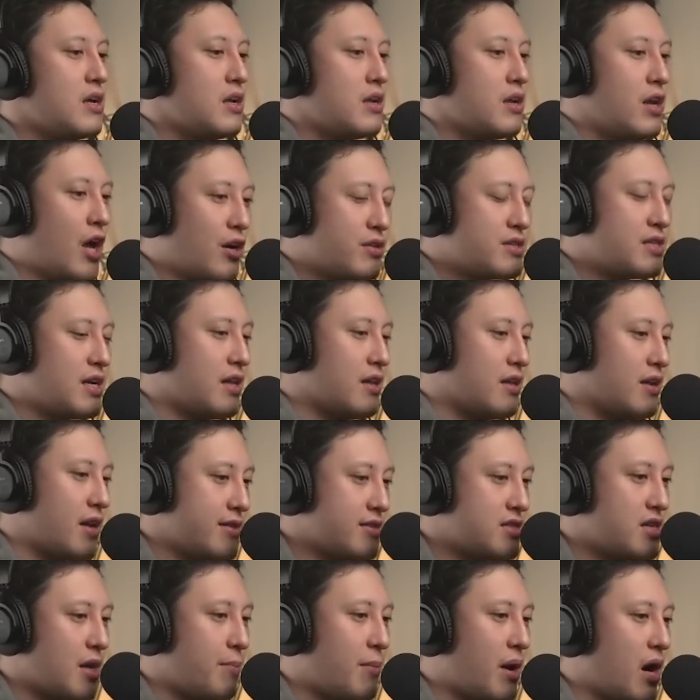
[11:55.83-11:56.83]
了解
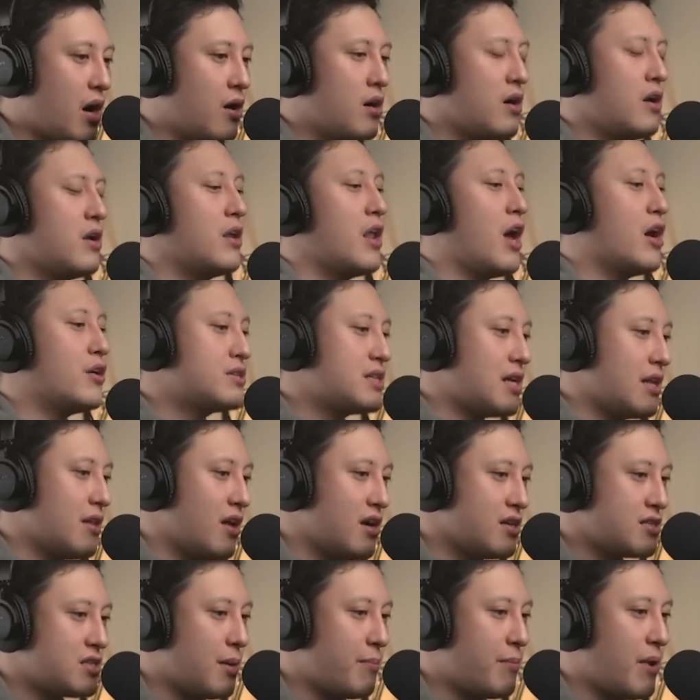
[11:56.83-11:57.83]
冷钱包，了解
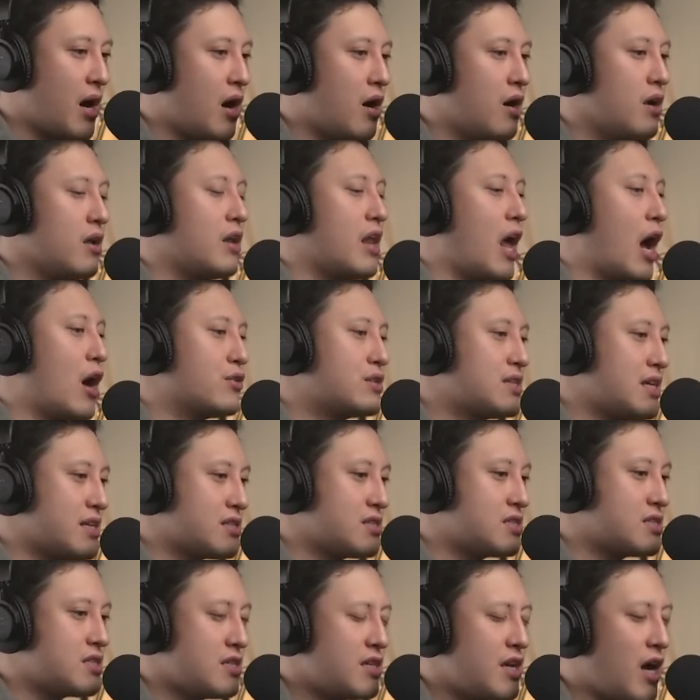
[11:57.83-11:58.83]
热钱包，了解
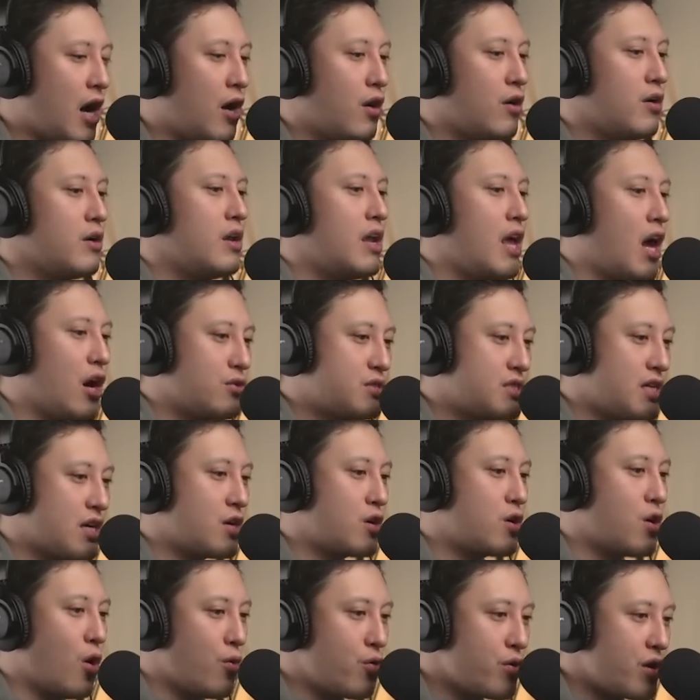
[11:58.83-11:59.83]
私钥，了解
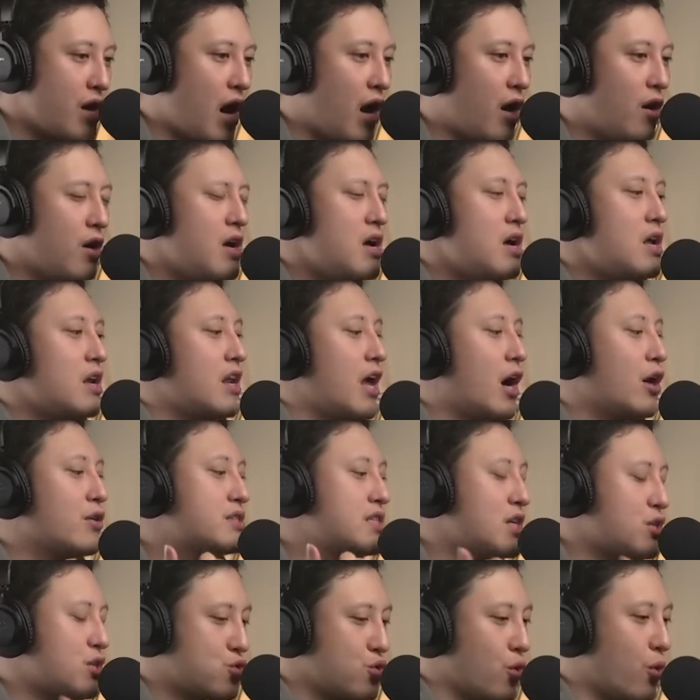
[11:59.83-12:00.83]
公钥，了
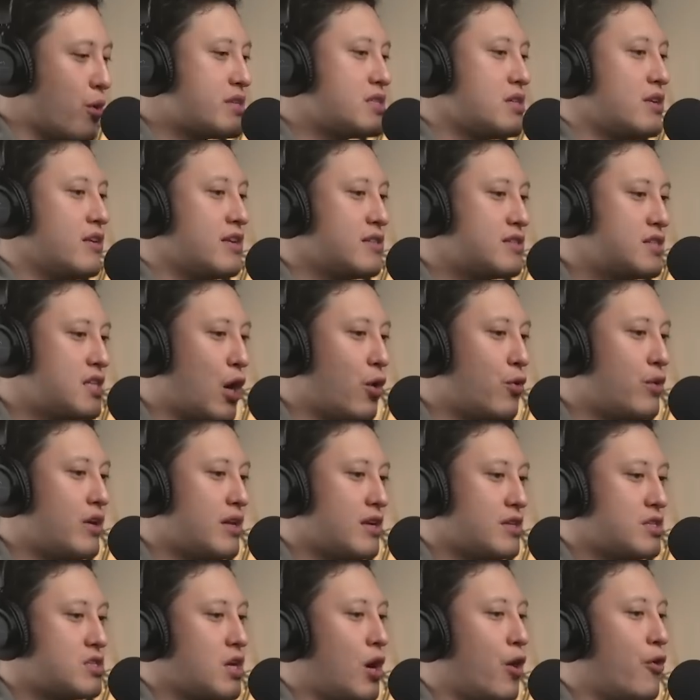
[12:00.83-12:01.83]
解为什么你交易
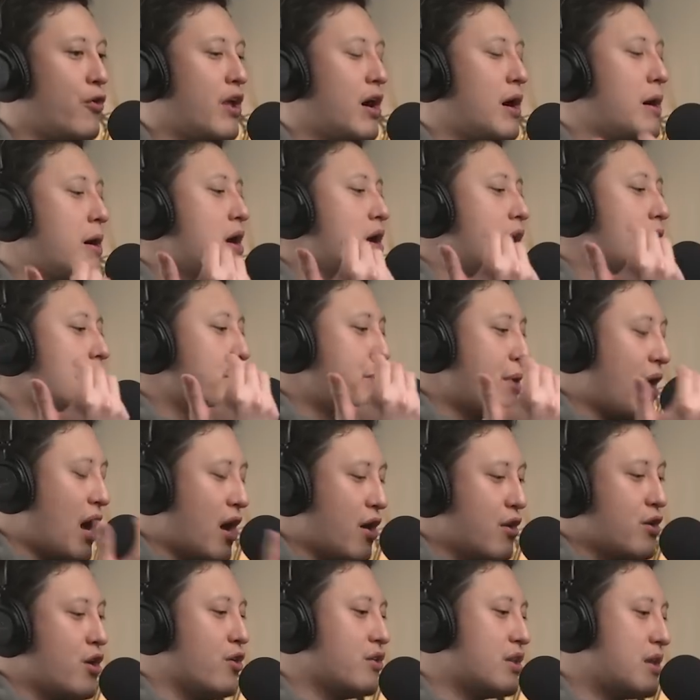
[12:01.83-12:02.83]
的时候呢，不
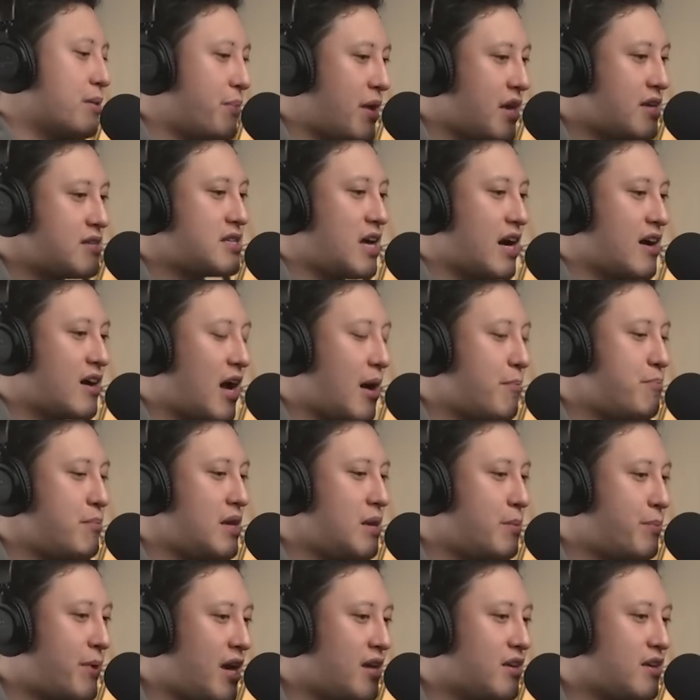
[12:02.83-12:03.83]
要用你平常看
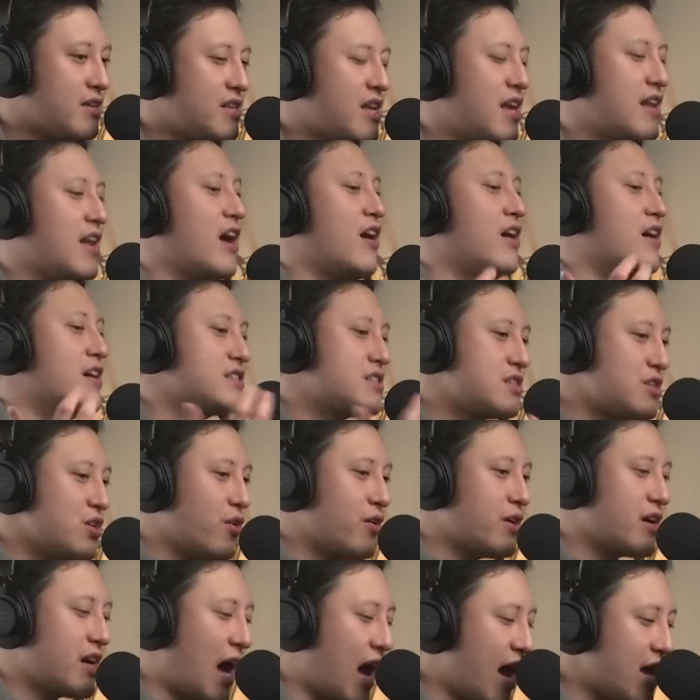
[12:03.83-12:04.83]
名片的电脑，而是
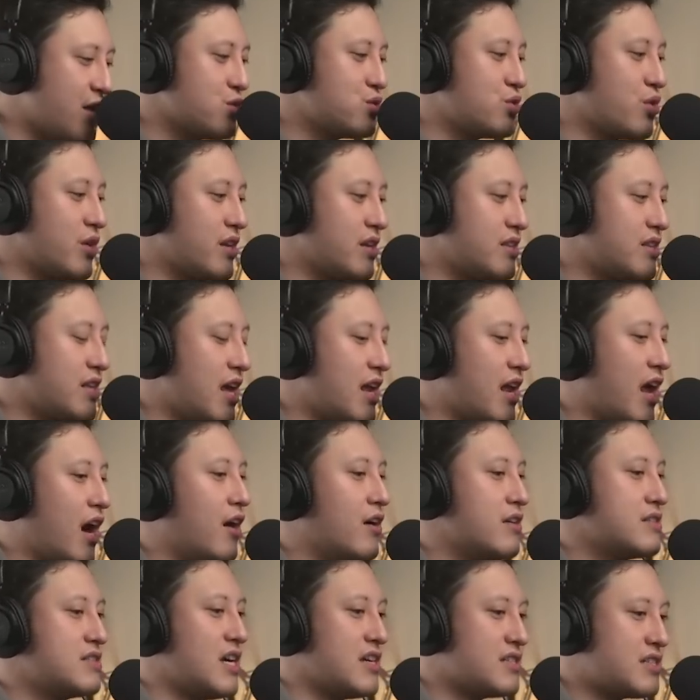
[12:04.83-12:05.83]
用一个安全的电
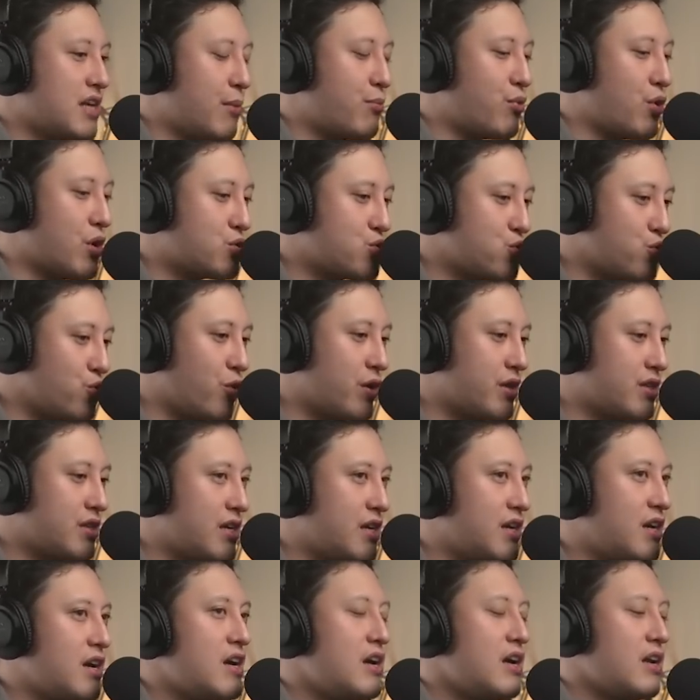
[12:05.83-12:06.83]
脑，这样才不会出问
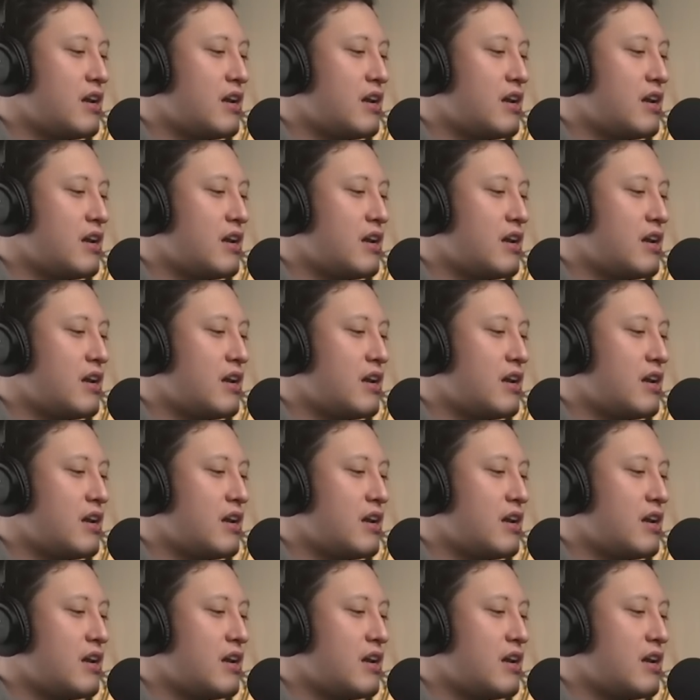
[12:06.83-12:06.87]
题。